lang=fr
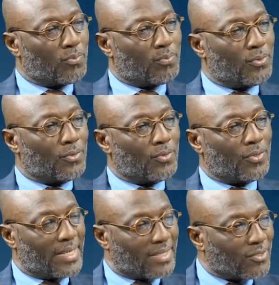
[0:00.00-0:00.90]
plus
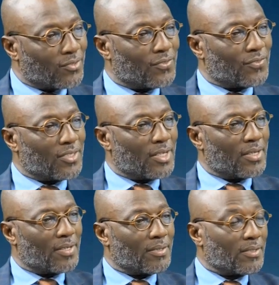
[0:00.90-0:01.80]
nette au niveau
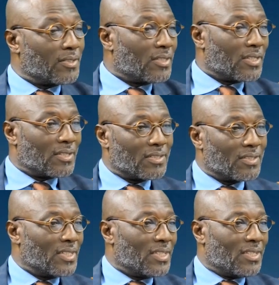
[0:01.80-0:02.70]
des, des,
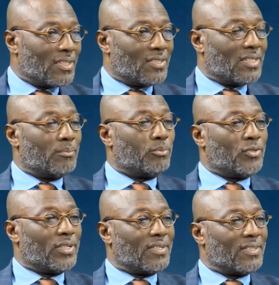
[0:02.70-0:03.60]
euh,
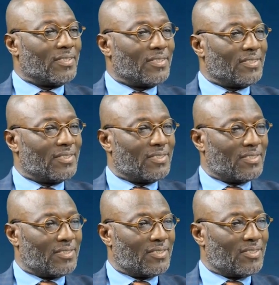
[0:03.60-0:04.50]
députés. On
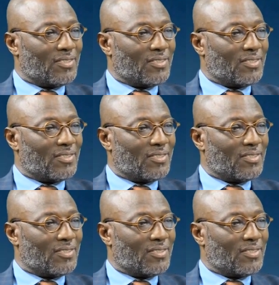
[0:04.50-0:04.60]
appelle ça le